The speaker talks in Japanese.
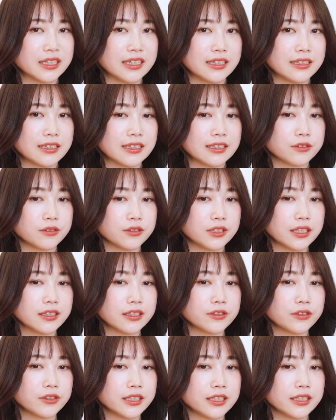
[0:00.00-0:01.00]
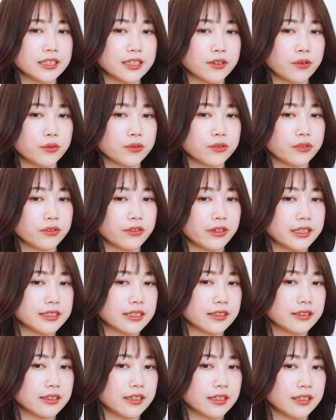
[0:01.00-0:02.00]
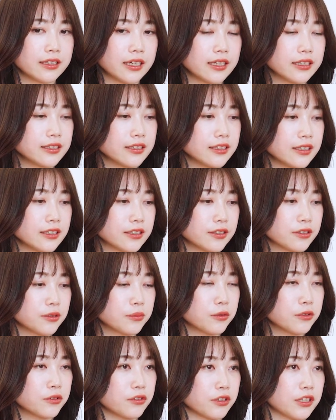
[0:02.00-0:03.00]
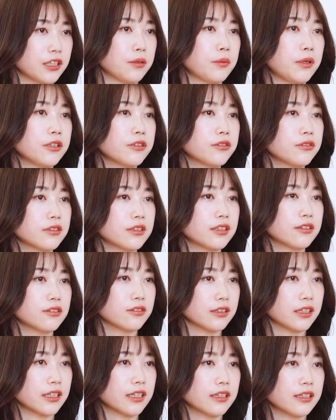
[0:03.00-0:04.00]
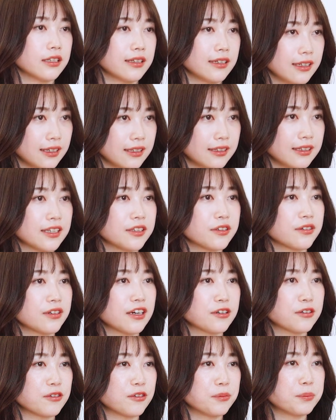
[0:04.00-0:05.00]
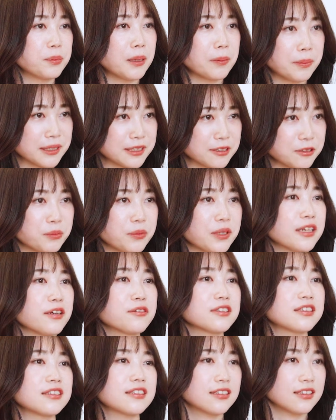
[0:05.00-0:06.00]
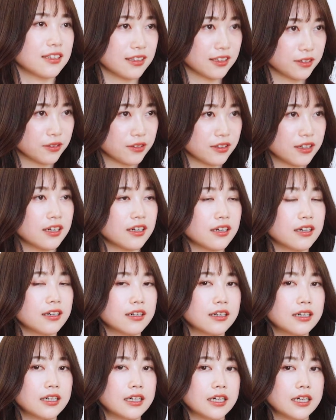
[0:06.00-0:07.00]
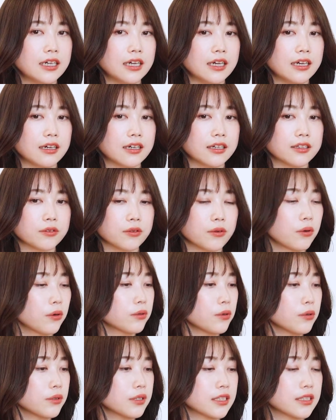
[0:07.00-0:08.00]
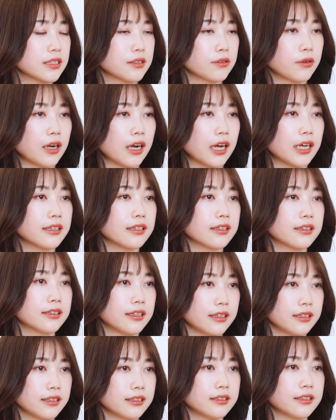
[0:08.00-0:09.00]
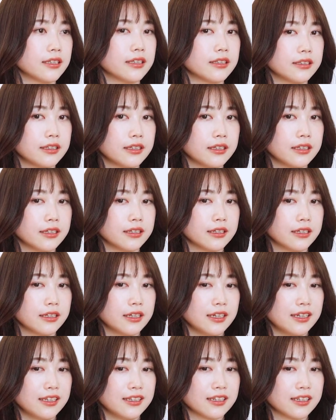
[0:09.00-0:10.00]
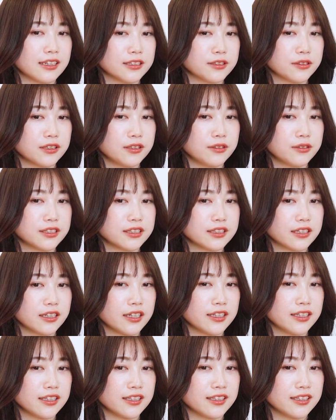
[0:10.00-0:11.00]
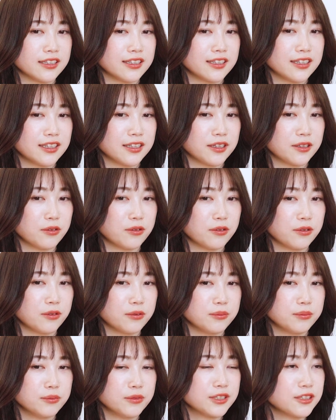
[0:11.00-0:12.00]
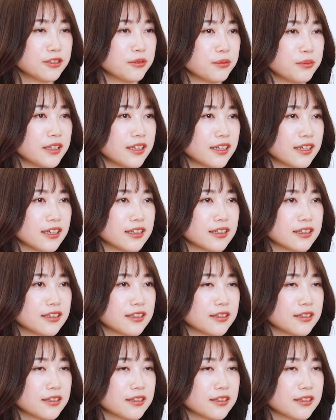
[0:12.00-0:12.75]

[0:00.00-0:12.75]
うん、でそうなった時に本当に絶対に大事にするものを決めようっていうので何度かこうパーパスを見直ししたりとか、うん、あの行動指針を変えてきたりしていてなんかそれをしっかりこうむしろみんなが、うん、